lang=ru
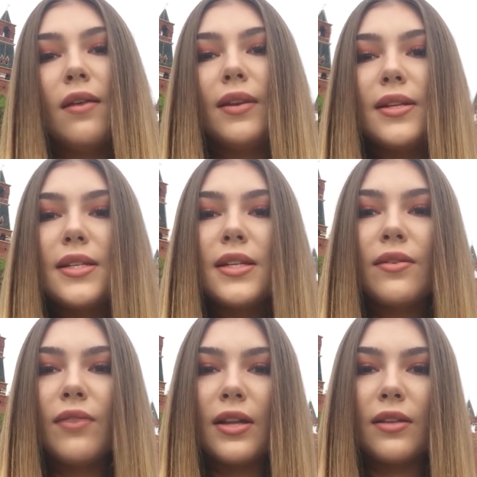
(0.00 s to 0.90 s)

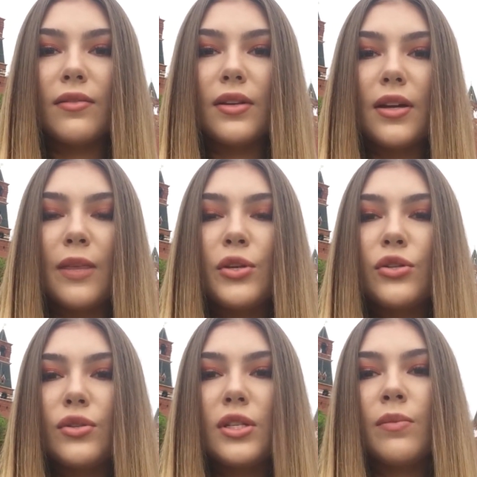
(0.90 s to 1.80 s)
Валентина Ивановна, а
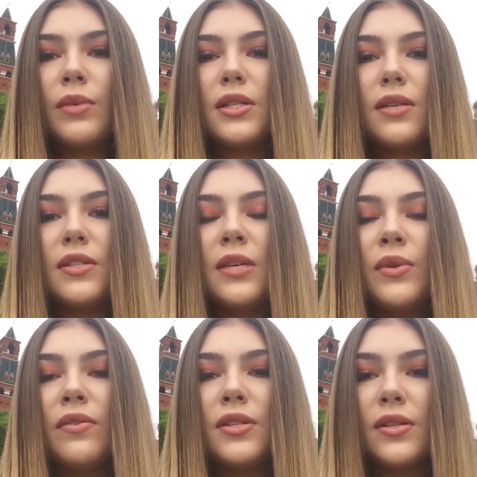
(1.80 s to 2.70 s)
между тем я совсем
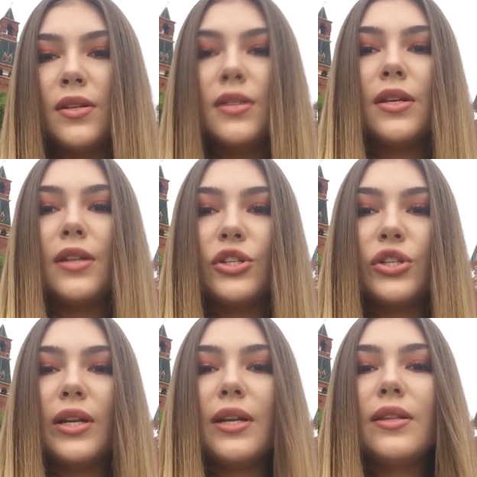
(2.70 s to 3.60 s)
не видела детей
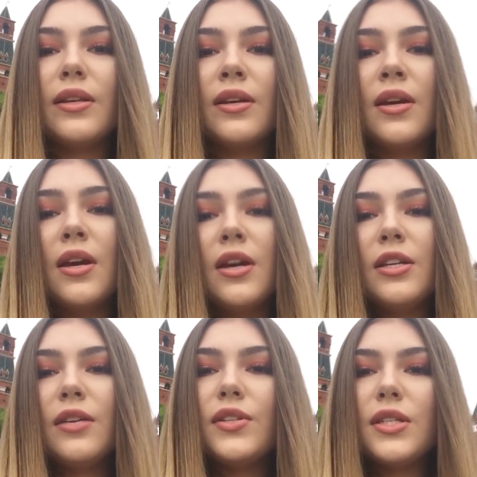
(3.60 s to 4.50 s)
нашей элиты
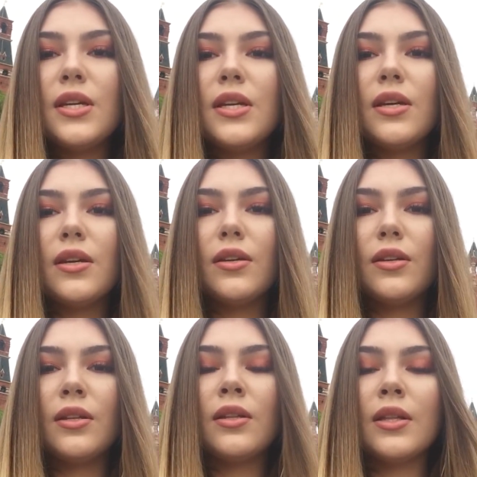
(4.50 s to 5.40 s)
ни в Сирии,
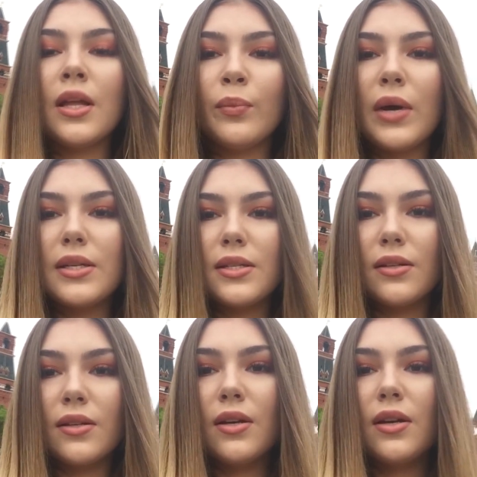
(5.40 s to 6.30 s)
ни на Донбассе.